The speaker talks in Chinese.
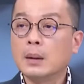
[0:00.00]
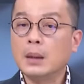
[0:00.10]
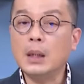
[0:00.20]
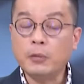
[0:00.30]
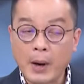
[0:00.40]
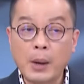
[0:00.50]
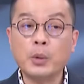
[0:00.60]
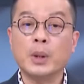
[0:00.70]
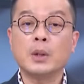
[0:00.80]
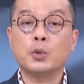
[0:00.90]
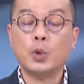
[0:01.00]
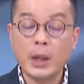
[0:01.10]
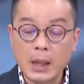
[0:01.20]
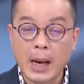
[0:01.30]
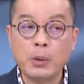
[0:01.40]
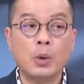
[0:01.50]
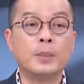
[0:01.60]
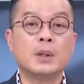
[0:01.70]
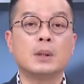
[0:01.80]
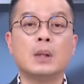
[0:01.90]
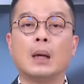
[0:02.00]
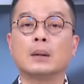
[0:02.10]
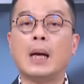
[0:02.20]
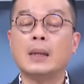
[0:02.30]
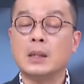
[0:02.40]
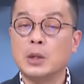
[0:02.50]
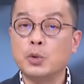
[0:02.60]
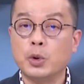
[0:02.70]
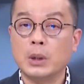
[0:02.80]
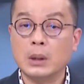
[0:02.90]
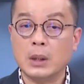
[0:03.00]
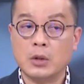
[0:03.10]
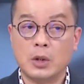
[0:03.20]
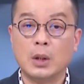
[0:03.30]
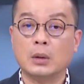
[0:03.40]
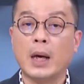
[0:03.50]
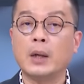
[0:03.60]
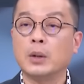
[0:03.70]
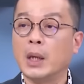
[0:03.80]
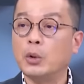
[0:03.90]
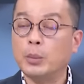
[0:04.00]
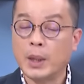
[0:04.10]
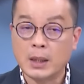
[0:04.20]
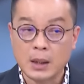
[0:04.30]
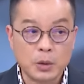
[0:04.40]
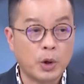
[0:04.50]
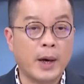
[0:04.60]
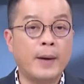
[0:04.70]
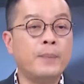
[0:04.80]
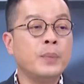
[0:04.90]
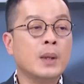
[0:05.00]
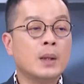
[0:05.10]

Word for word: 立法委员虽然我们知道他质询的时候他有言论免责权，